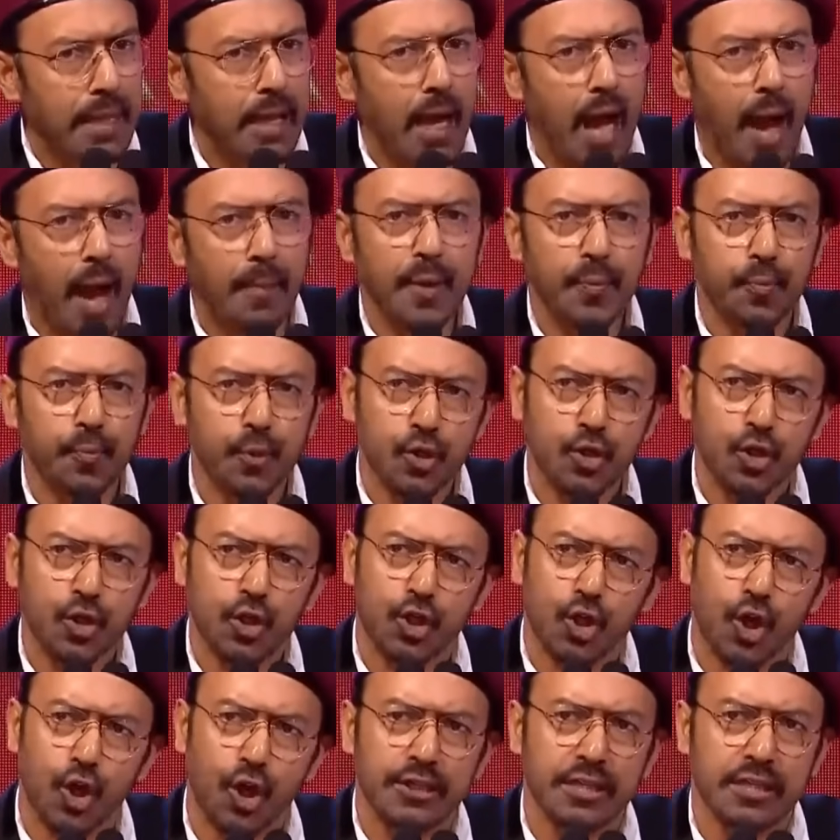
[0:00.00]
আমার প্রশ্ন
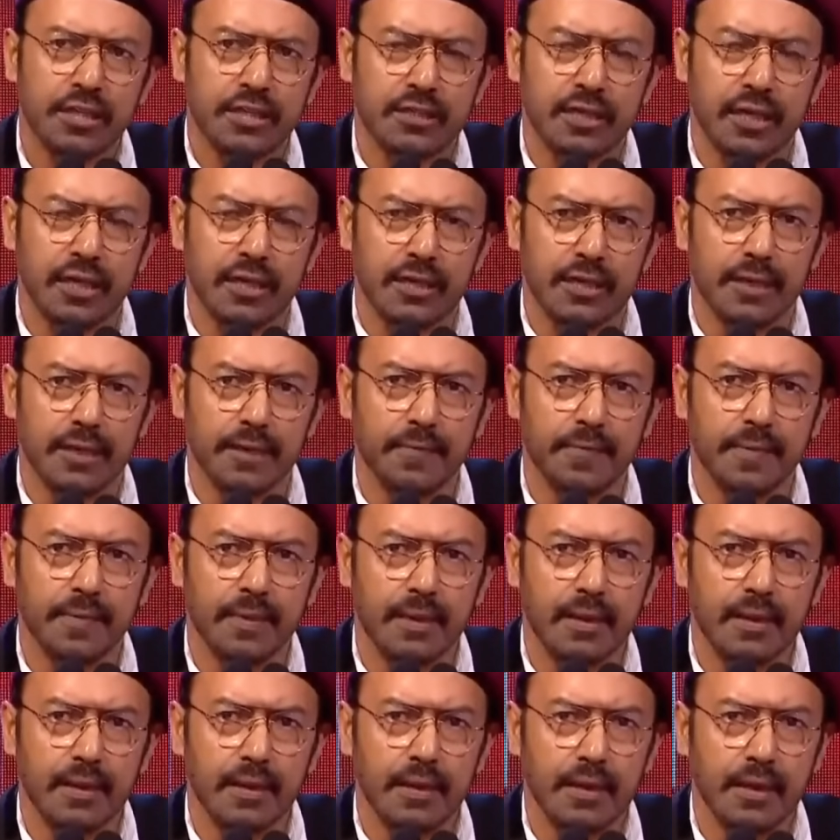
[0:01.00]
সদিচ্ছা নিয়ে
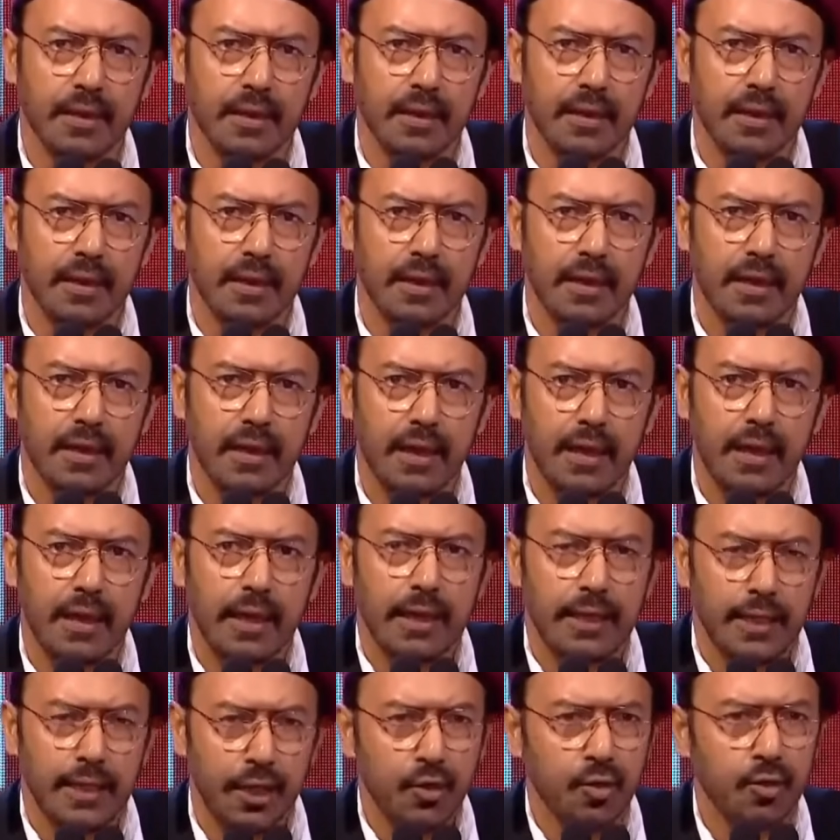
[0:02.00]

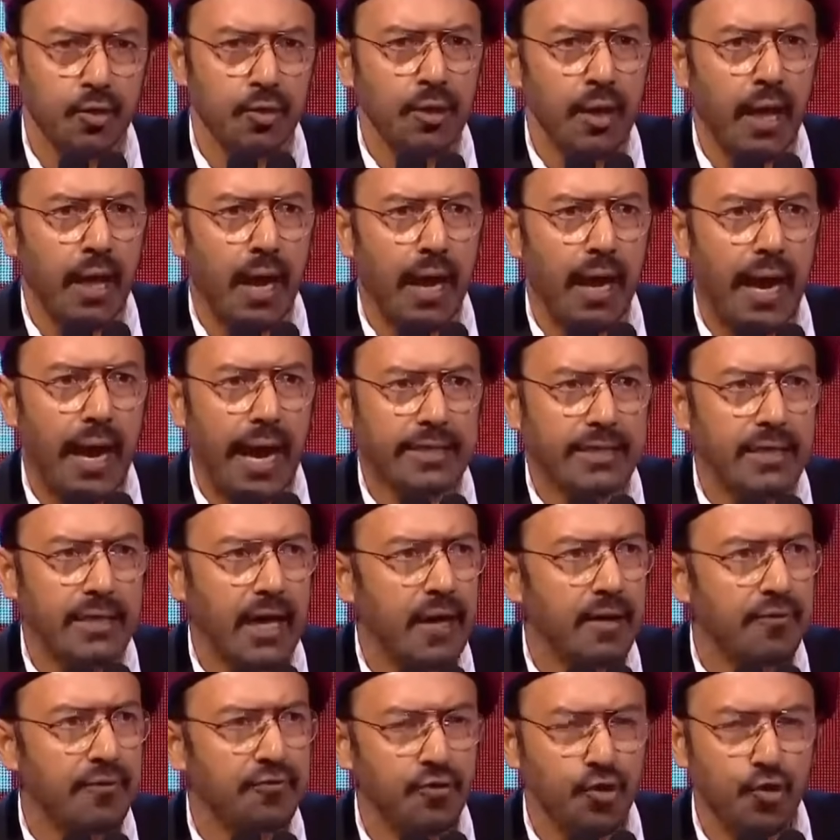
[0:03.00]
দেখুন একটা
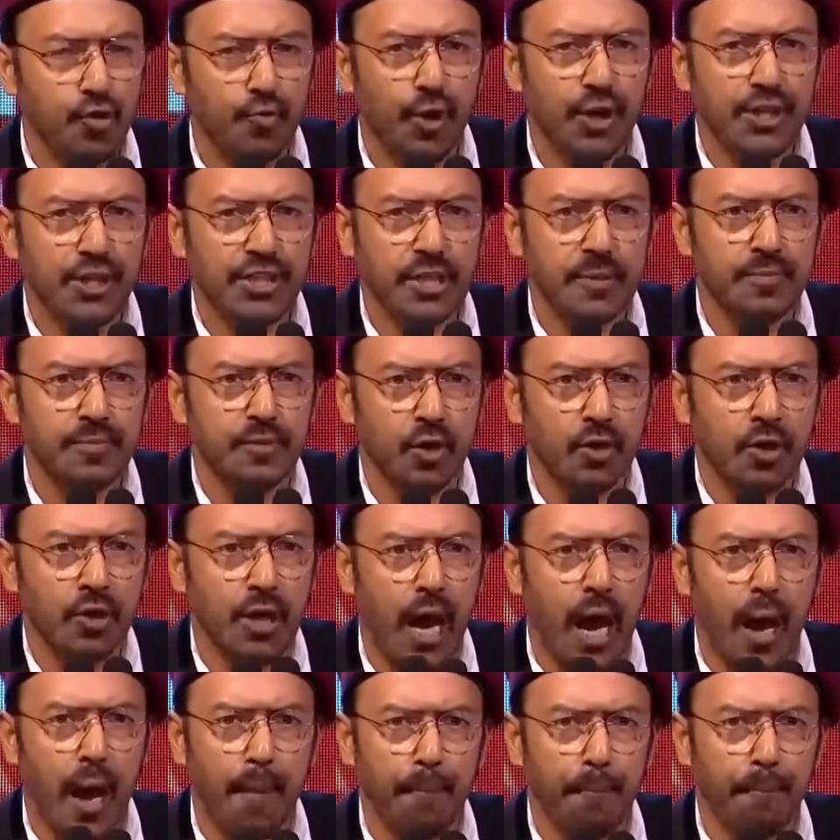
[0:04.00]
ফুটবল টিম যখন
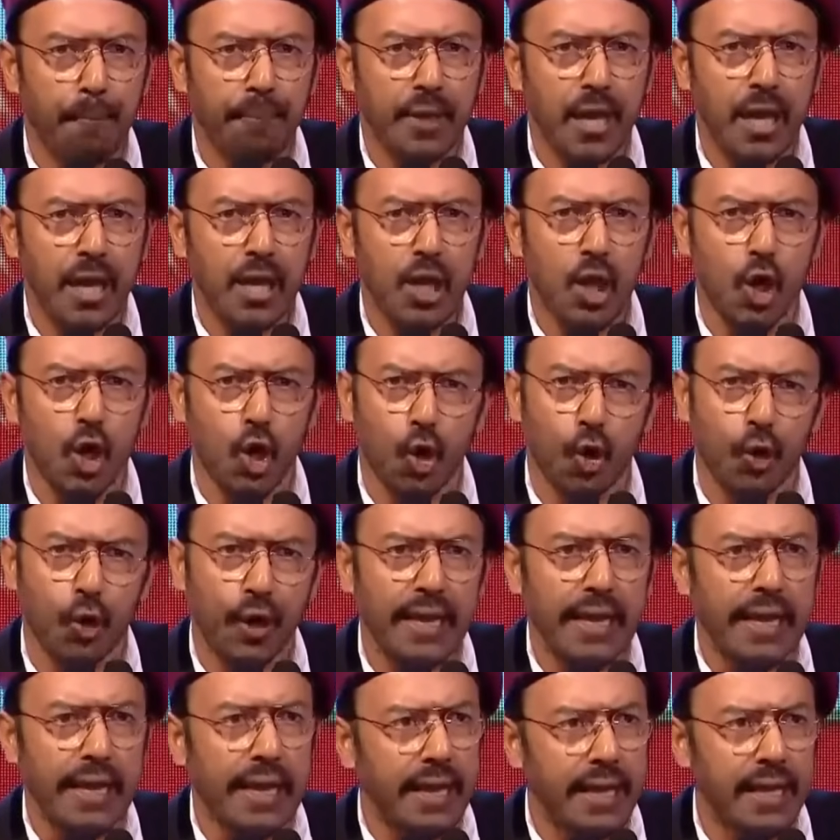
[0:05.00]
আপ্রাণ
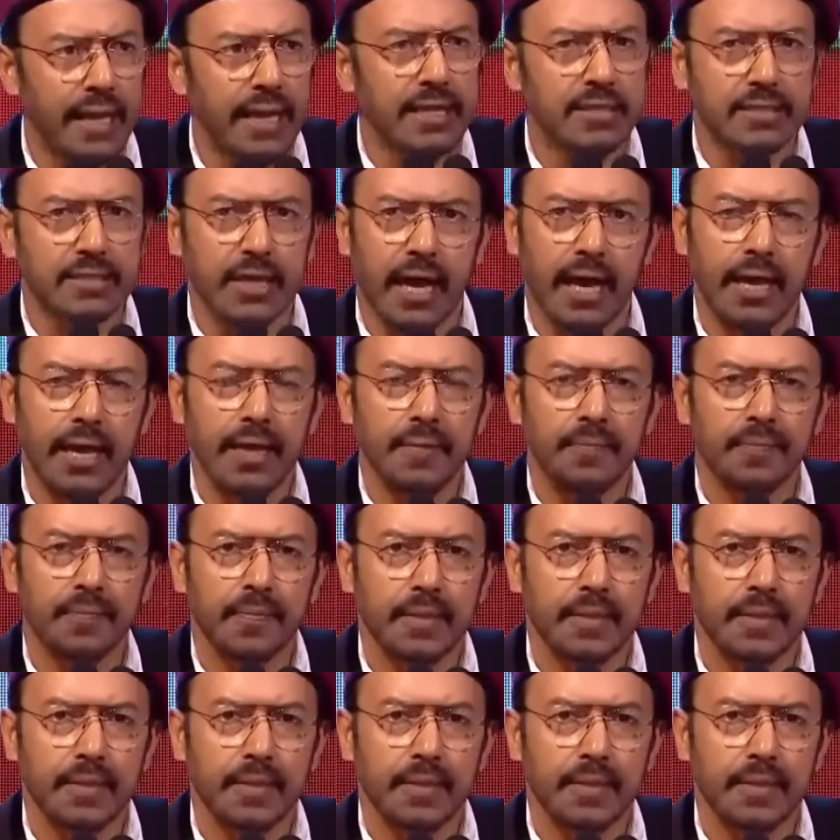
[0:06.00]
লড়ে হেরে যায়